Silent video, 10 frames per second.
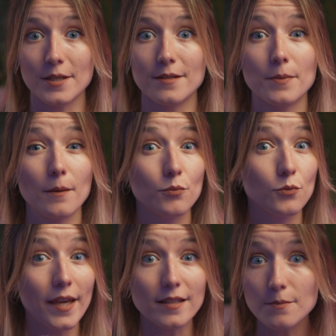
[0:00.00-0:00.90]
mais j'ai pas pu
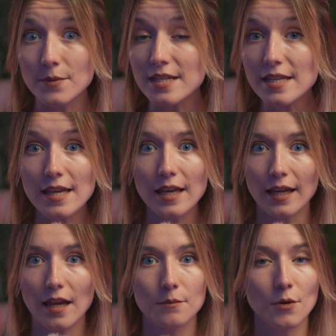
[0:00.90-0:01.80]
expliquer
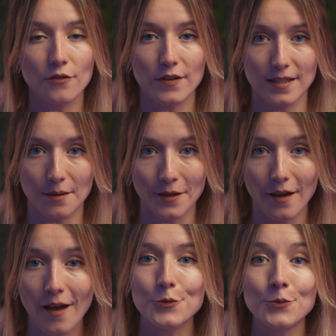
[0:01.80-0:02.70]
réellement en face
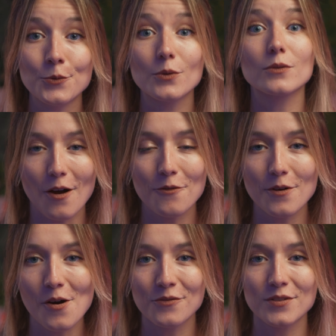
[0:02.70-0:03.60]
caméra. Donc, en
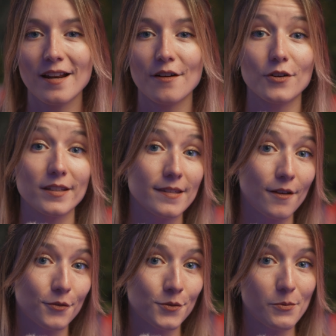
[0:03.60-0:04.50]
voix, vous allez avoir des
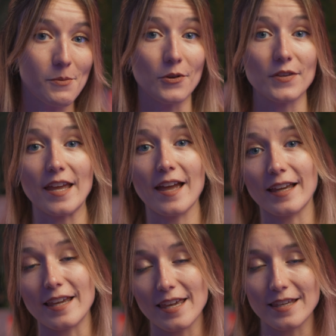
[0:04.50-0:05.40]
infos supplémentaires
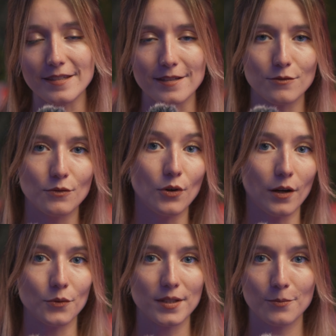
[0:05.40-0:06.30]
et ici, je vais vous
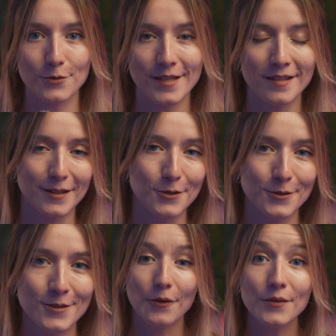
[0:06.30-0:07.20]
raconter plus
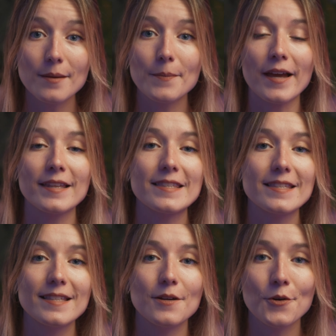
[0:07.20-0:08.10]
d'anecdotes. On est
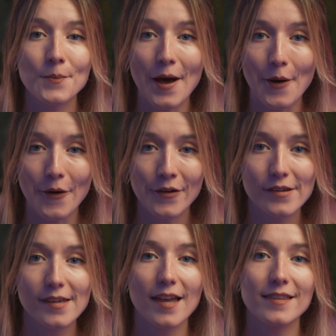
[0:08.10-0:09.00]
parti au
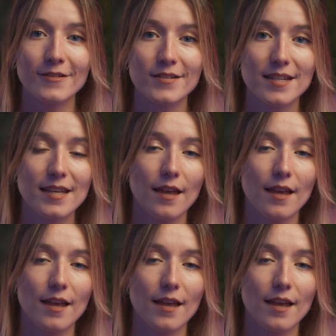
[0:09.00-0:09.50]
Maroc, à Tanger,